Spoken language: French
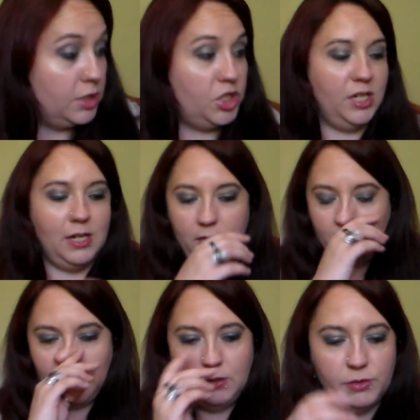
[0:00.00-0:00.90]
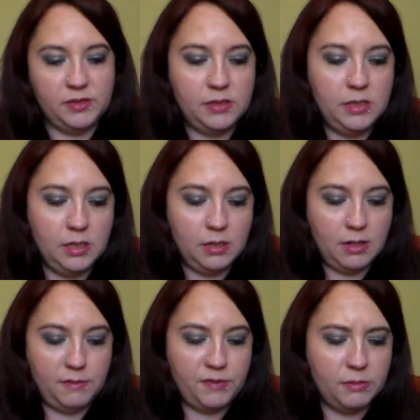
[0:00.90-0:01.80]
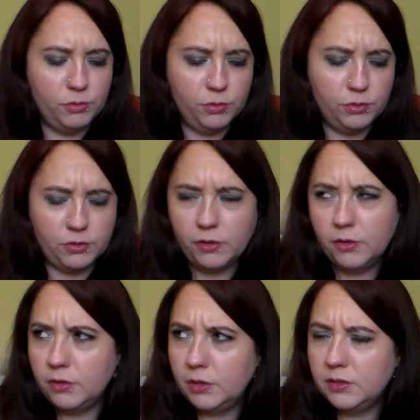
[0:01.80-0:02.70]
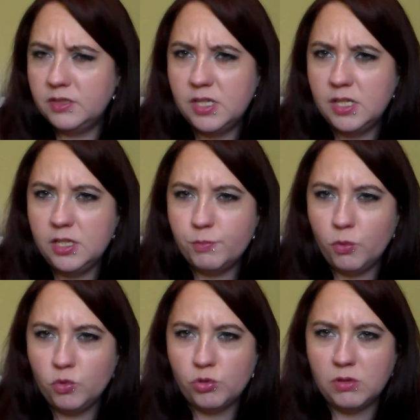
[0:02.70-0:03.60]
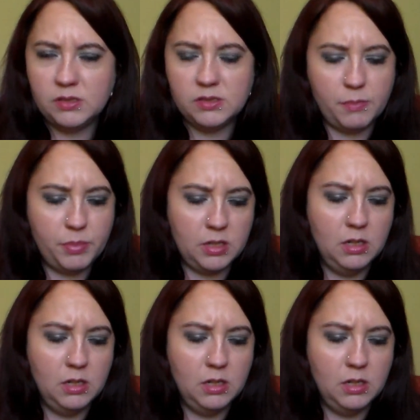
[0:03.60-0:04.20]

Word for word: J'ai acheté aussi la fameuse euh, Silispon, je crois que ça s'appelle.